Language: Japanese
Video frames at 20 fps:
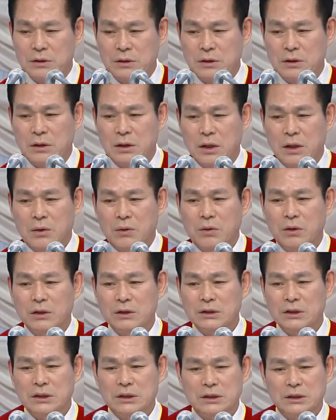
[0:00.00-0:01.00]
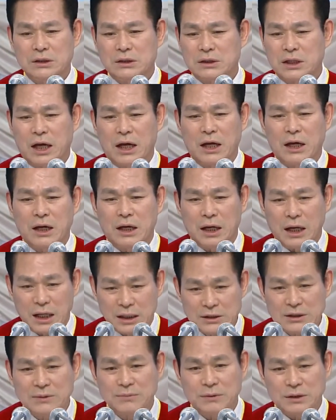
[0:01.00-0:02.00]
皆さんの事情をこと
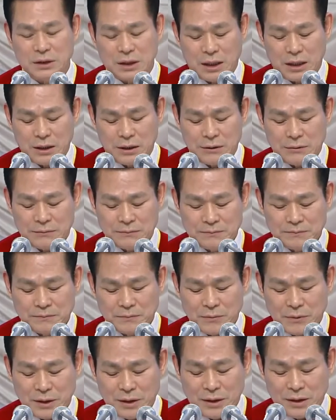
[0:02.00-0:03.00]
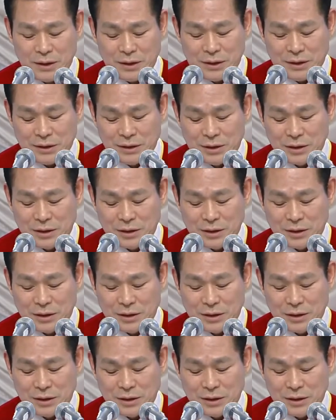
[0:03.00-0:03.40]
ごとく知っておられます